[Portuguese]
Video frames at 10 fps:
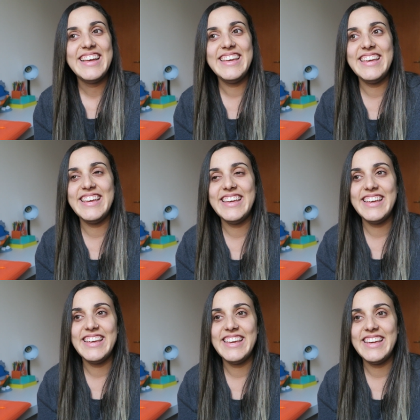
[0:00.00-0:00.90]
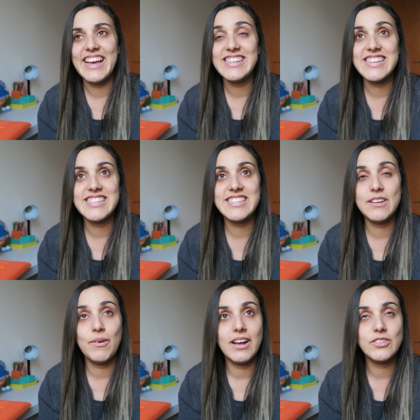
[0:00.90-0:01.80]
e às vezes
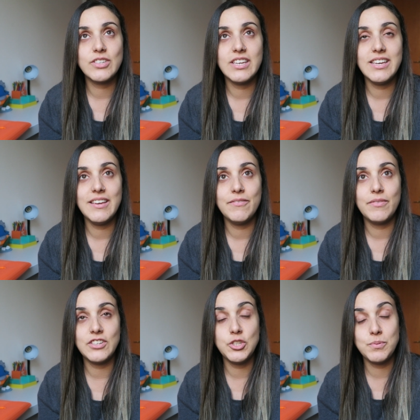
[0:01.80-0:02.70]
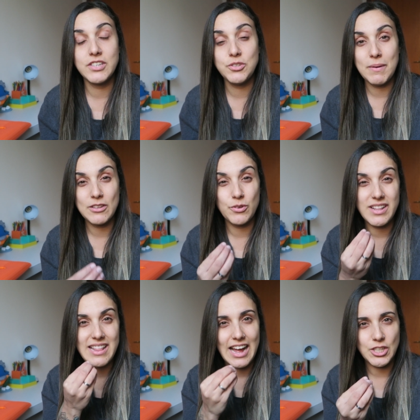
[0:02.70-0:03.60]
eu acho que a gente precisa de
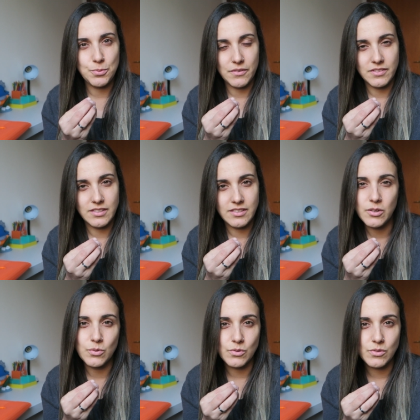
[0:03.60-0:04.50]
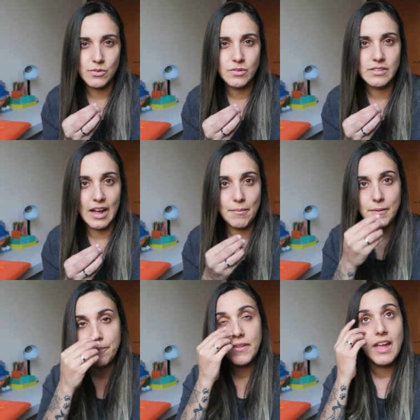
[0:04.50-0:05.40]
maturidade para fazer esse curso,
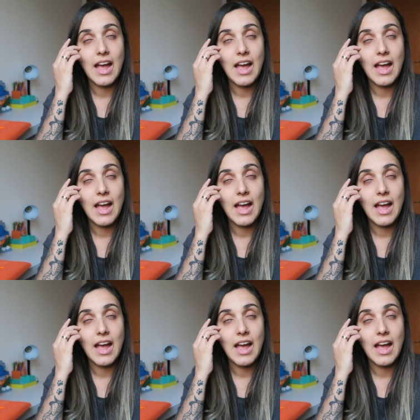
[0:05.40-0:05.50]
sabe?